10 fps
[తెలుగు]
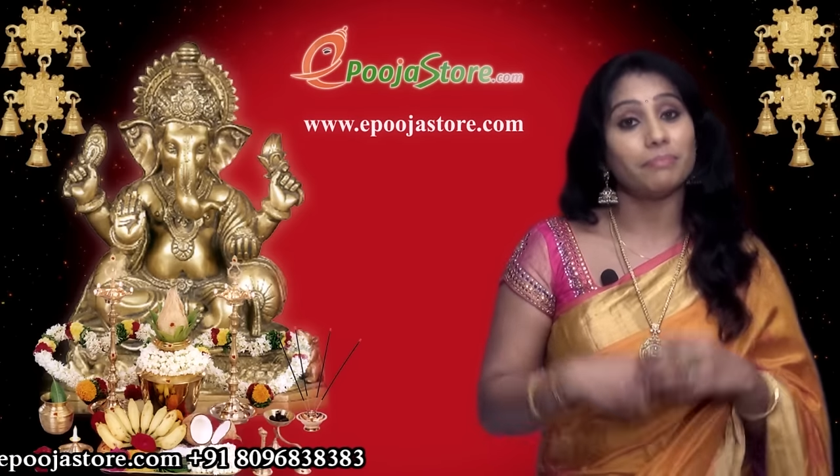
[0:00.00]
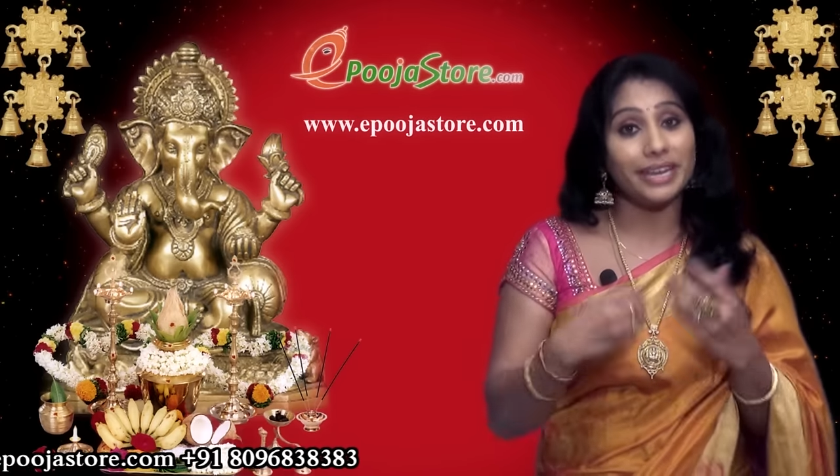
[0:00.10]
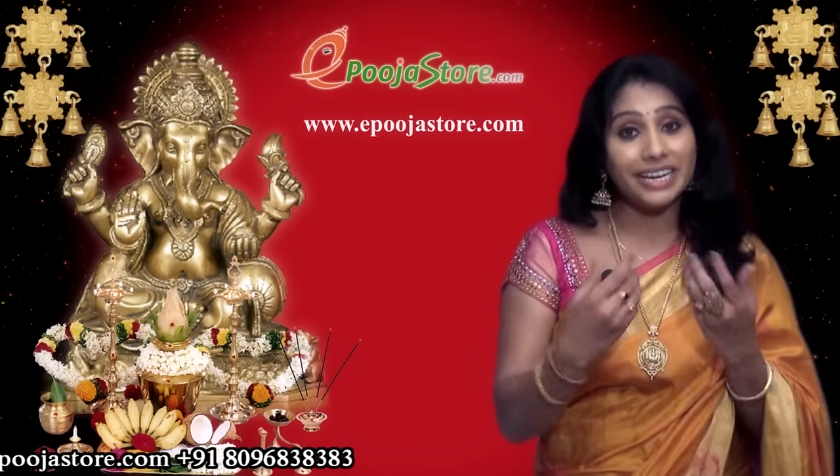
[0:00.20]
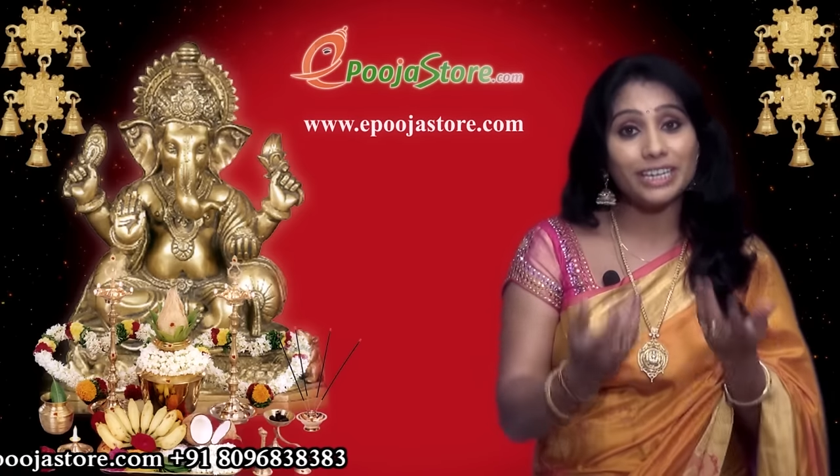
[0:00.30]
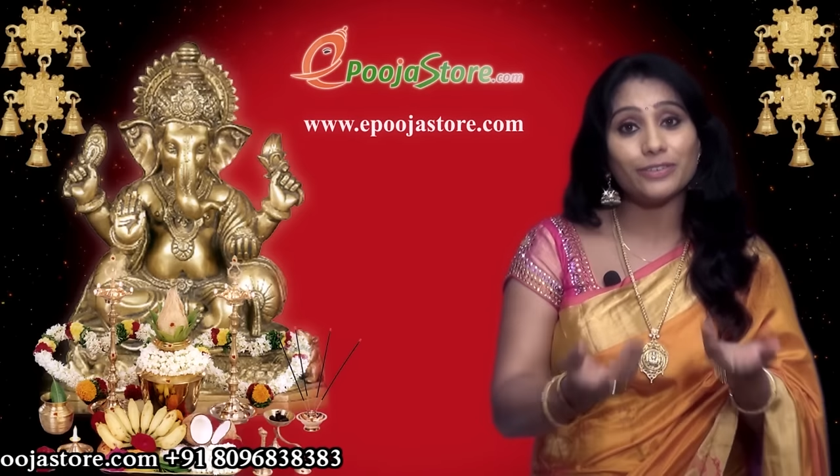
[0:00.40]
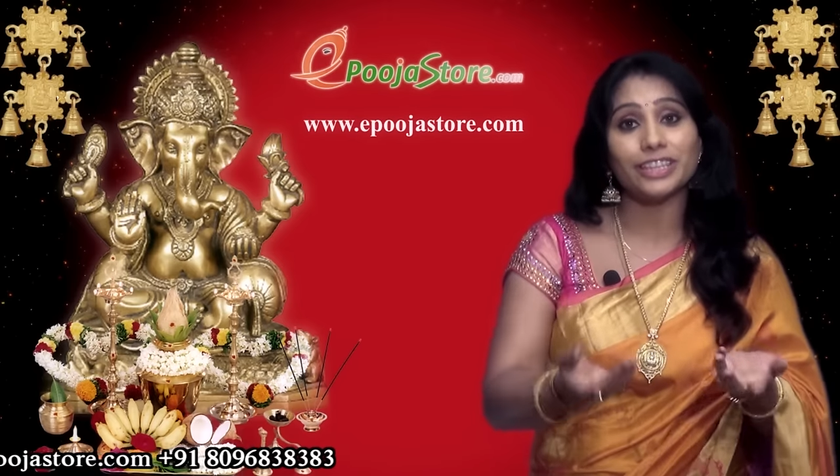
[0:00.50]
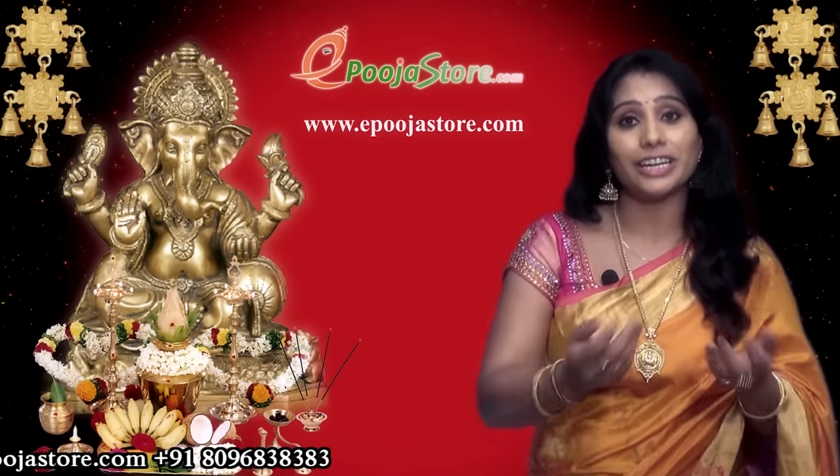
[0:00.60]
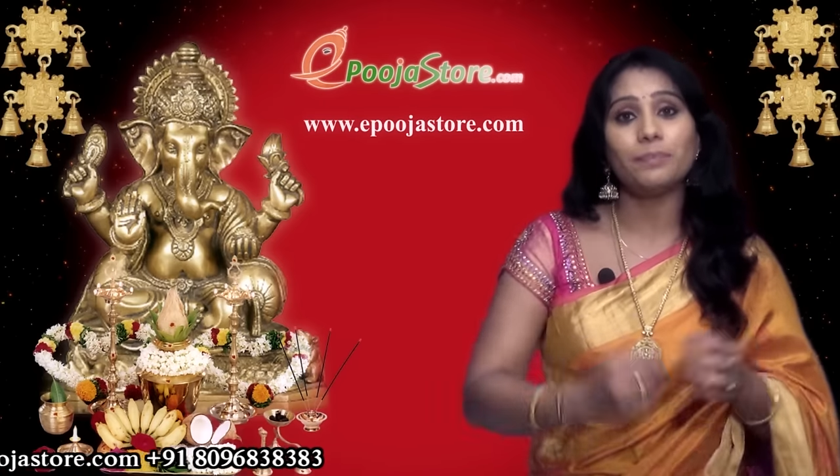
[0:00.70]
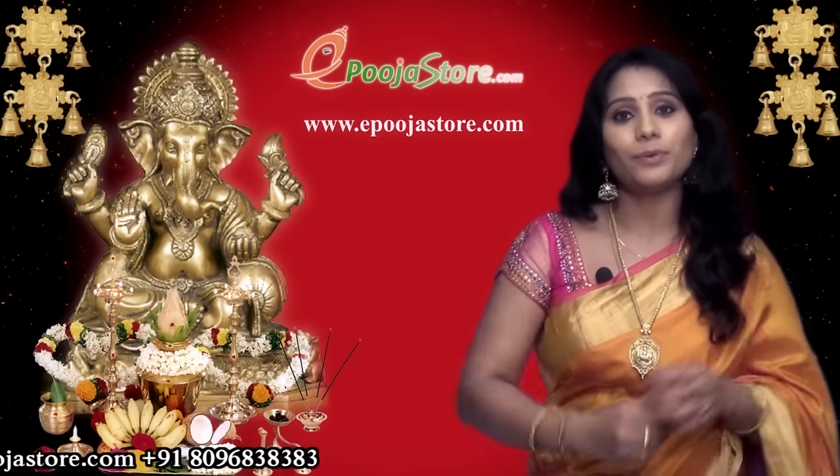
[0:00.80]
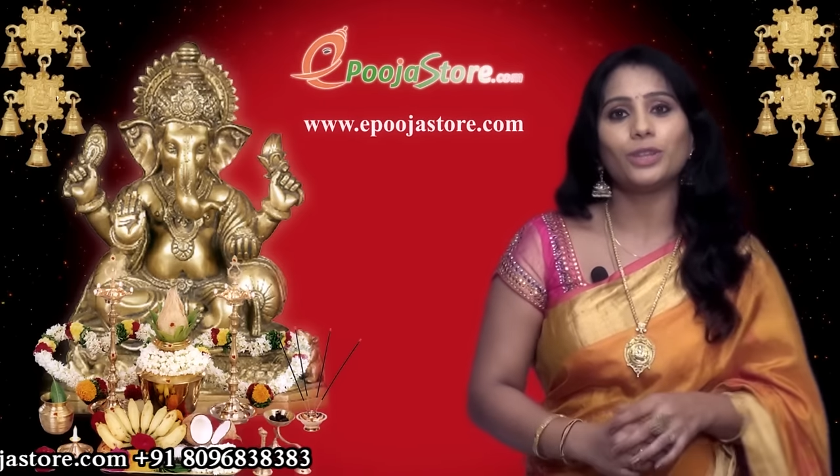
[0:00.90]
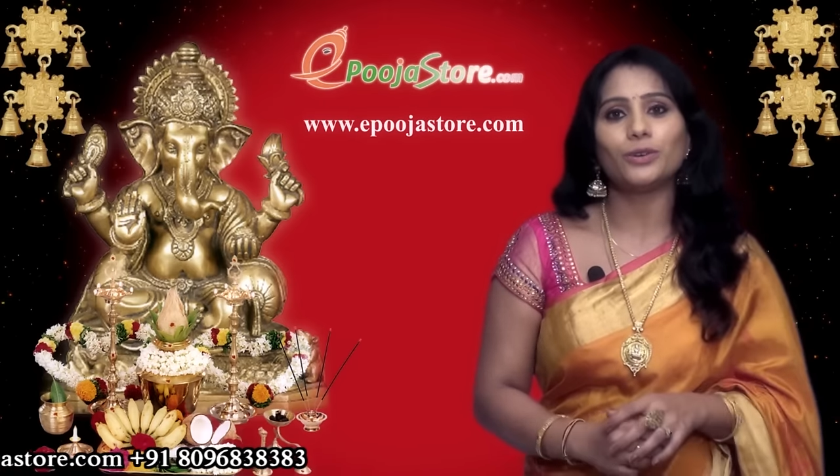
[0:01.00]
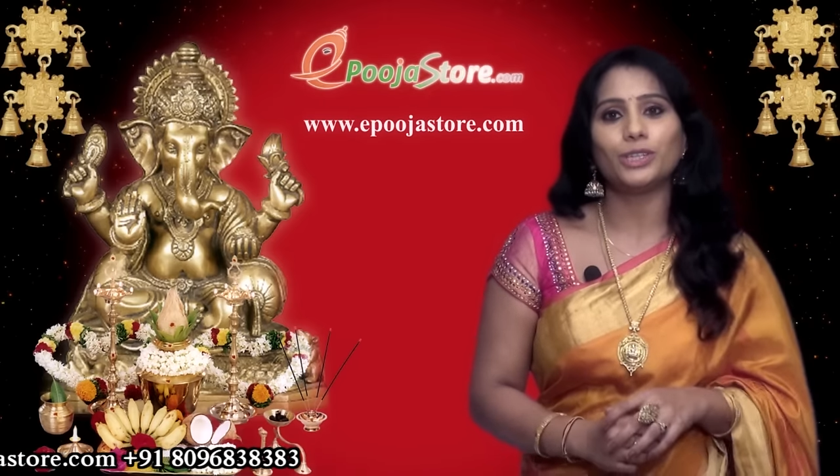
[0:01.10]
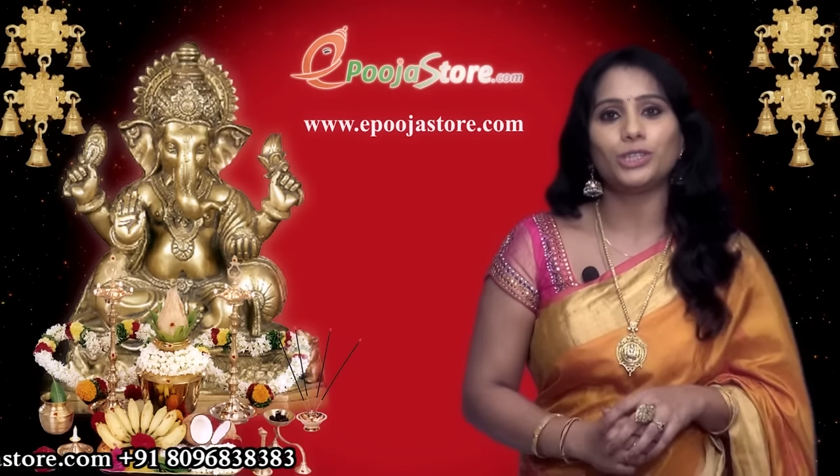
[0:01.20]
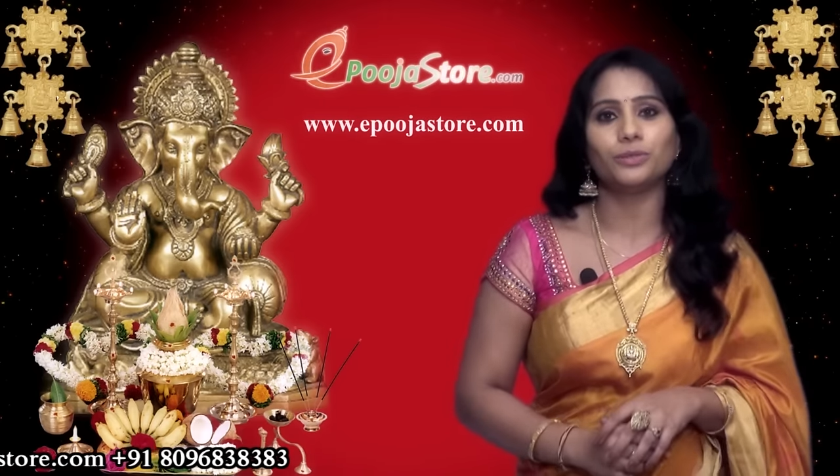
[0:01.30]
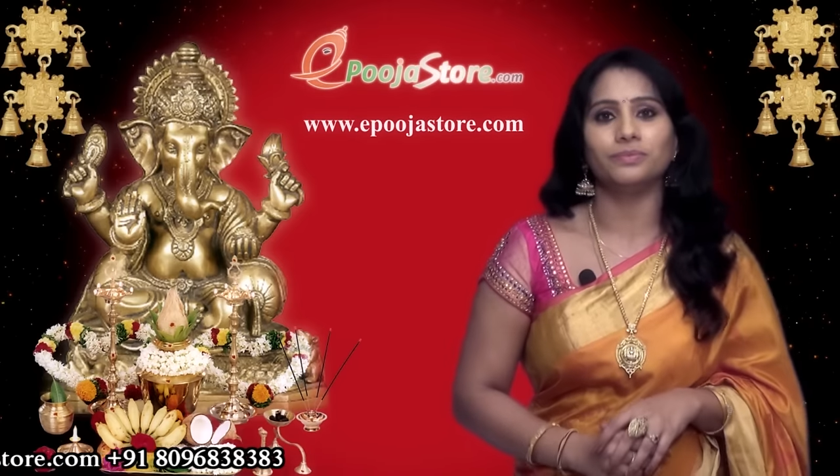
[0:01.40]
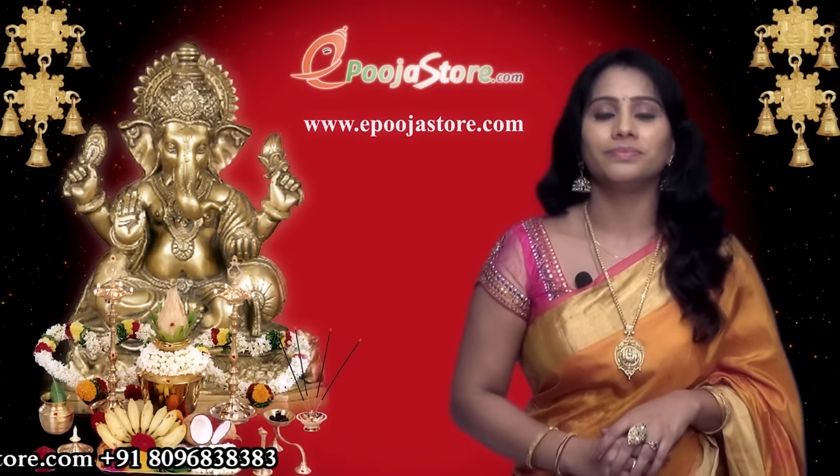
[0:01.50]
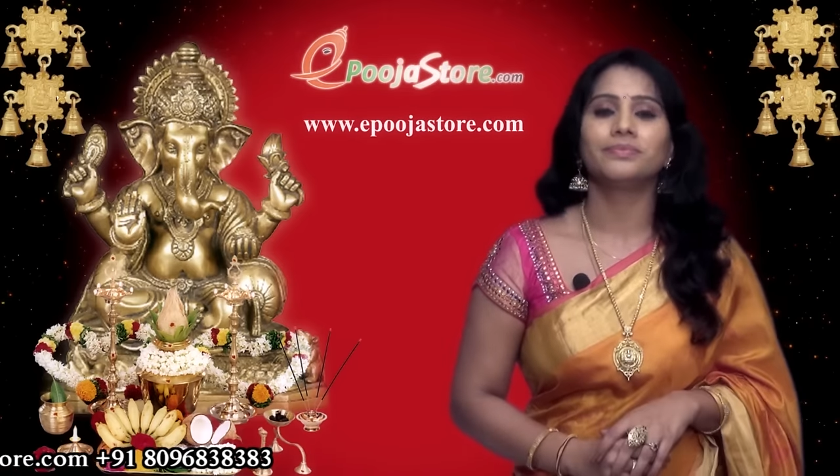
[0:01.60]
మీ ఇంటి వద్దనే పొందవచ్చు